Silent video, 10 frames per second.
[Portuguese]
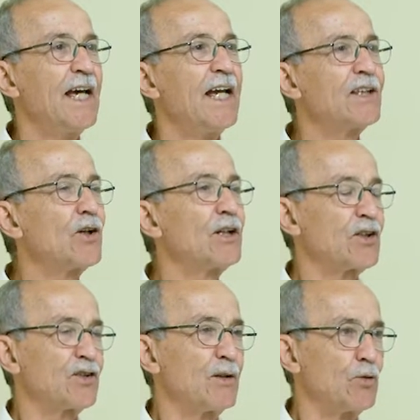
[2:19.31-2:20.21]
Então,
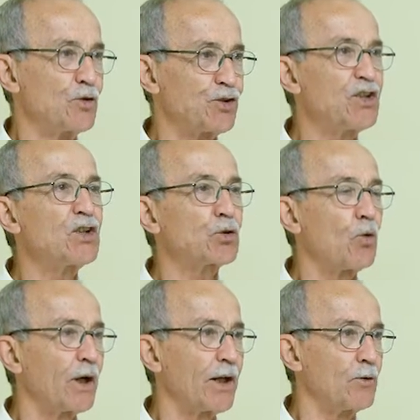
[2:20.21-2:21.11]
nós vamos
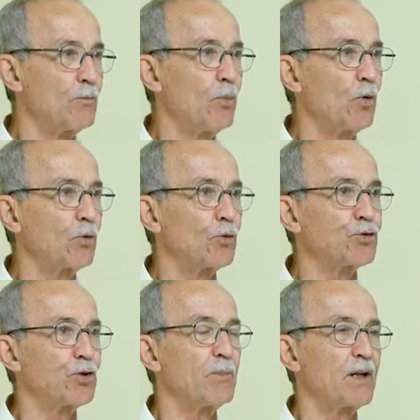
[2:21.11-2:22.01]
discorrer um pouco
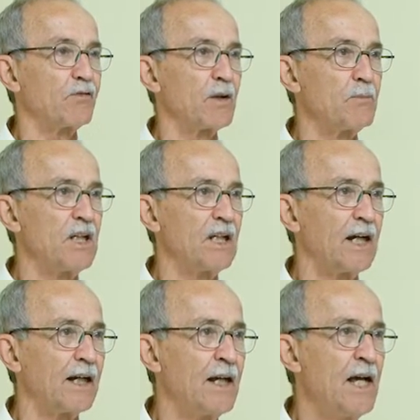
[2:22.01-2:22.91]
sobre a
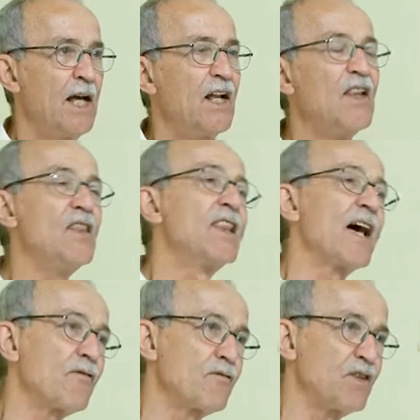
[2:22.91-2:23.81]
família
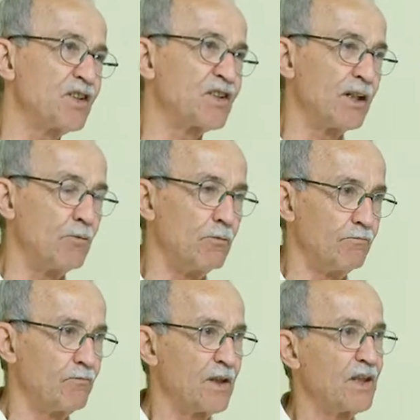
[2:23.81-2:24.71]
na visão
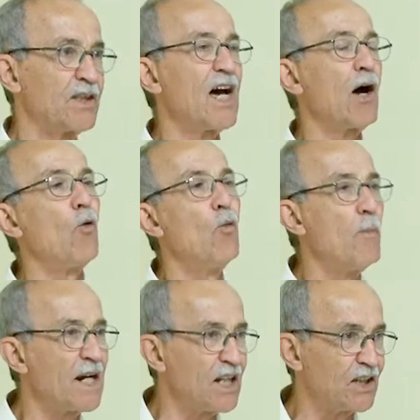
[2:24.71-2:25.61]
da
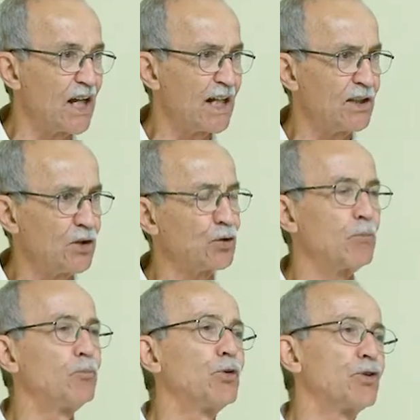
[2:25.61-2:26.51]
humanidade, sob
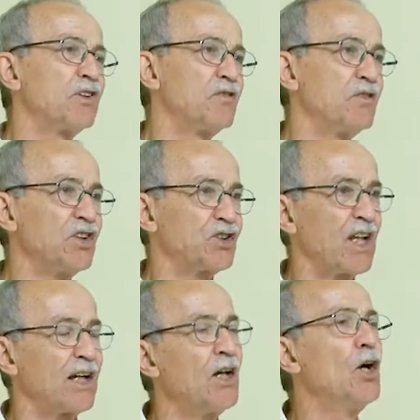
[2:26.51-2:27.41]
o ponto de
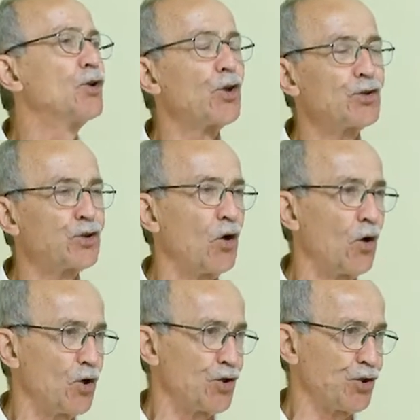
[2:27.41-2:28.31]
vista
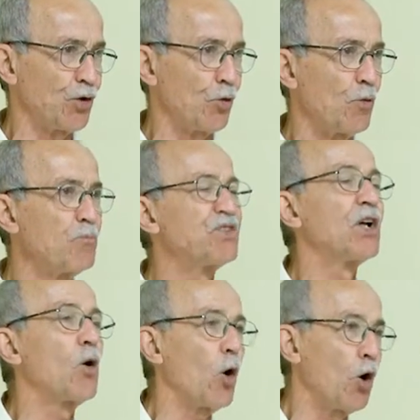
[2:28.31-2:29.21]
sociológico,
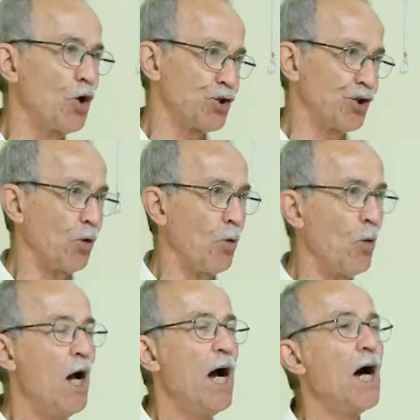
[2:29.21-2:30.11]
psicológico,
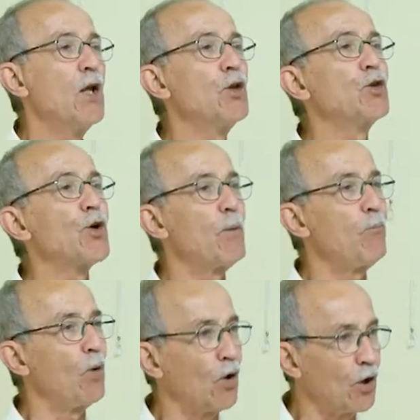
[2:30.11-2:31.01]

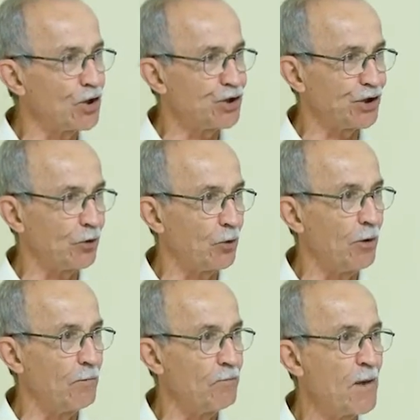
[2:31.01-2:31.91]
antropológico,